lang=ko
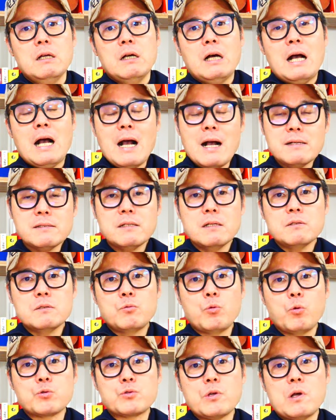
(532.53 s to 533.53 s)
항상
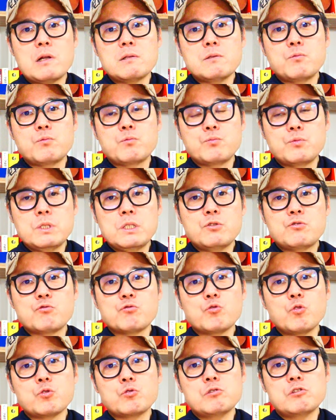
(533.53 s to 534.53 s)
독서하는 이
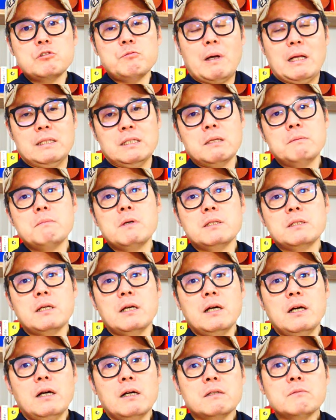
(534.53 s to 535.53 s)
중도들도 많단
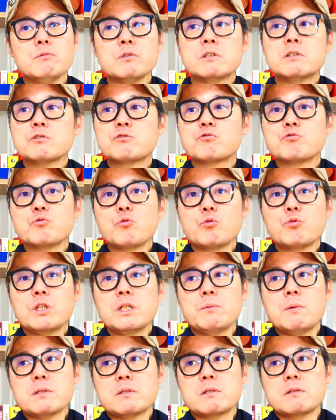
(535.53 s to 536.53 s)
말이야. 그럼 그
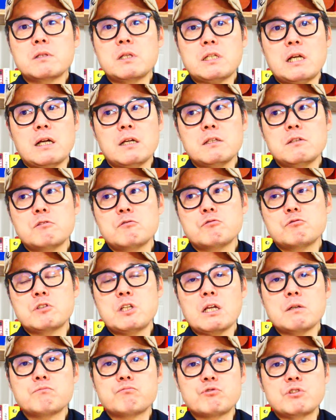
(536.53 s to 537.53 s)
중도들이 봤을 때 자기들도
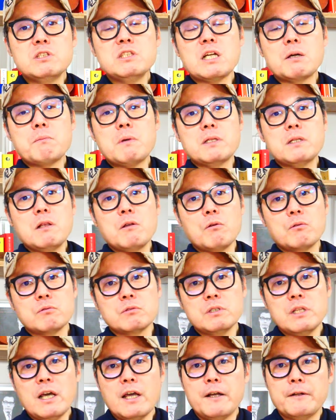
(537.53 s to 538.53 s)
책 무진장 많이
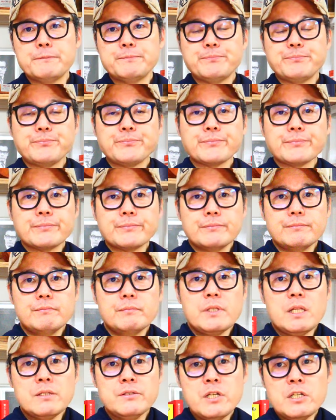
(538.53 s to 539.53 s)
읽었는데
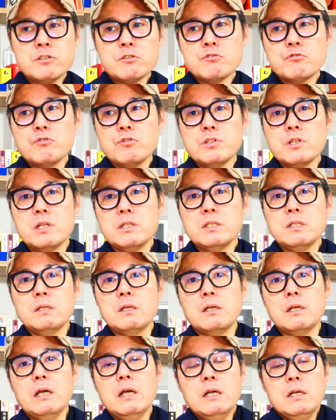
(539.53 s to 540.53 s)

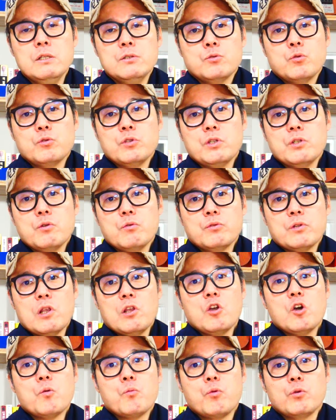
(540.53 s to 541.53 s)
채식주의자니 손님이 온데
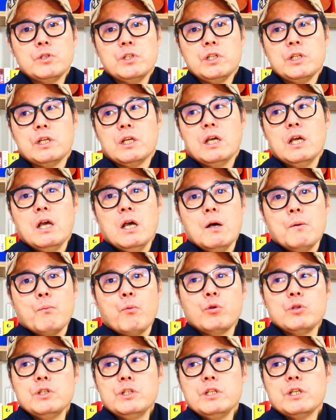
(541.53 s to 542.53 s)
읽어보니
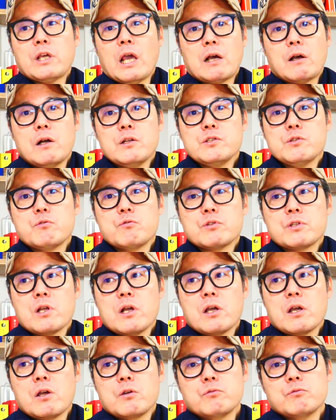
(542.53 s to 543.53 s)
본인이 객관적으로
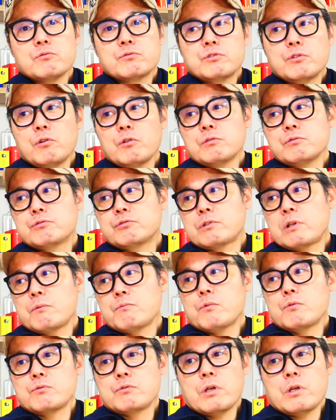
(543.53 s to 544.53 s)
생각해도 그거는 그렇게 뭐